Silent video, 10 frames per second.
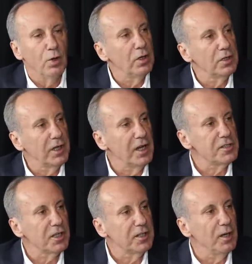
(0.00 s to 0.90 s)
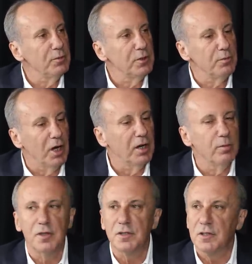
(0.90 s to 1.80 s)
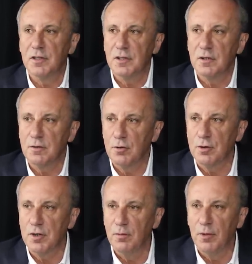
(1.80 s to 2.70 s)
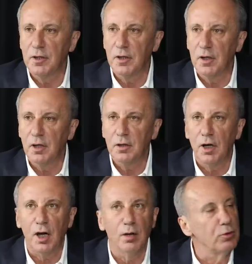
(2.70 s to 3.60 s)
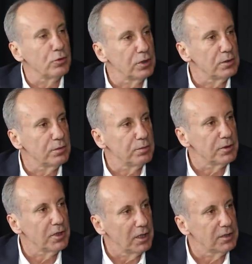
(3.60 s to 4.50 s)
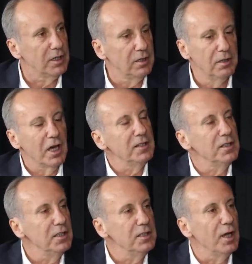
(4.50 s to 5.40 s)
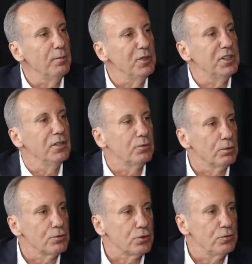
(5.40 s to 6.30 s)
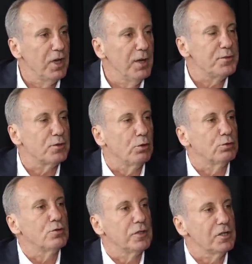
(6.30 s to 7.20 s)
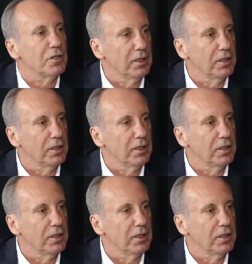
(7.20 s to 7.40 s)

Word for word: No, gerçekten bir bakabilirsiniz sosyal medyada. Karabük gibi bir yerde kendiliğinden miting oluştu ve hepsi 30 yaş